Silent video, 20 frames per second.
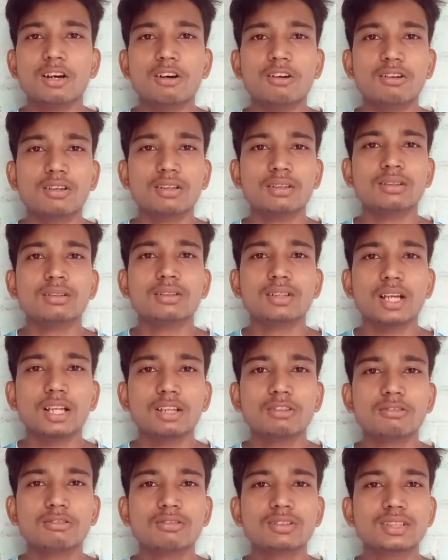और
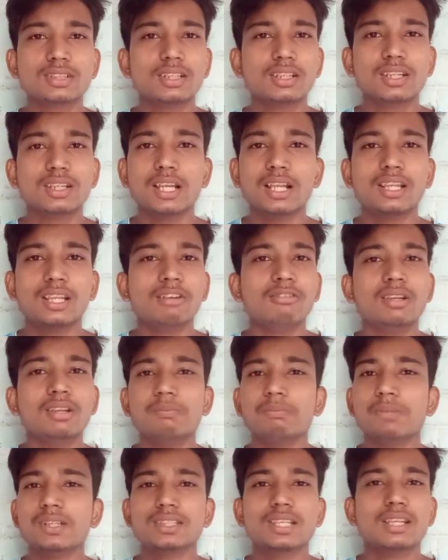ख़तरों से खेलना
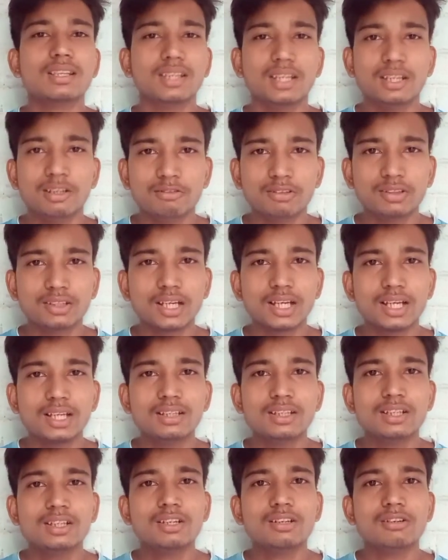उन्हें पसंद नहीं होता
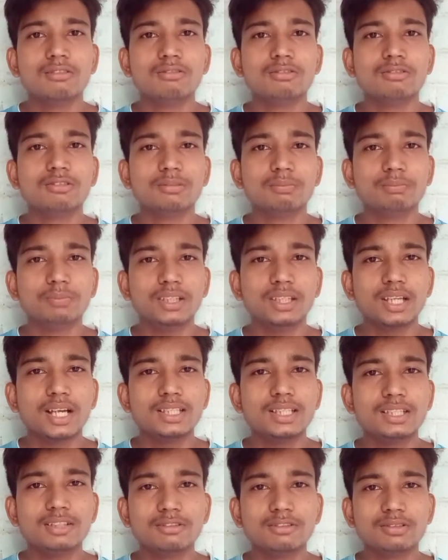है उनको
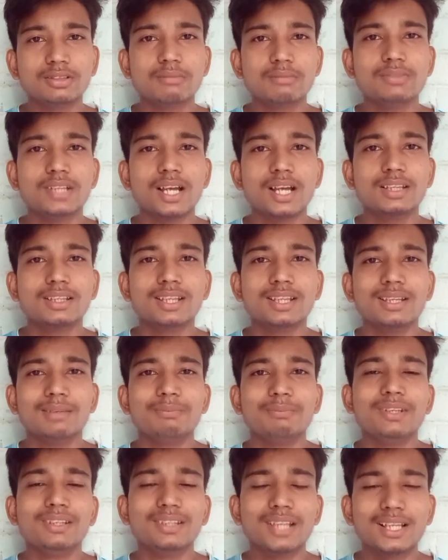पिताजी को समझाते
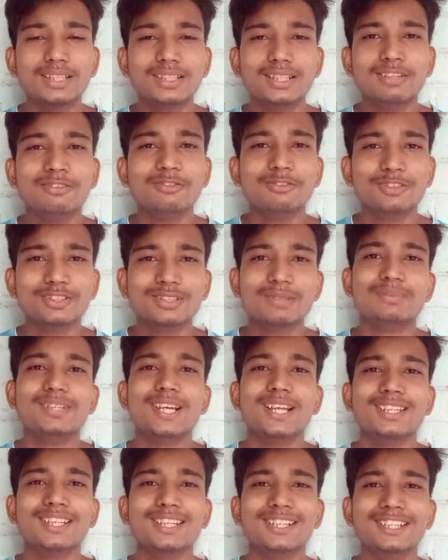पिताजी उनको
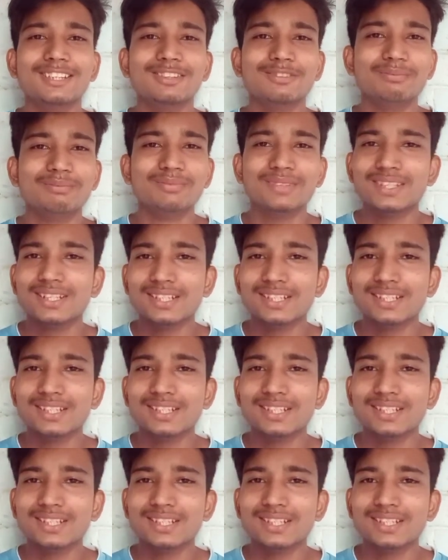समझाते कि तुम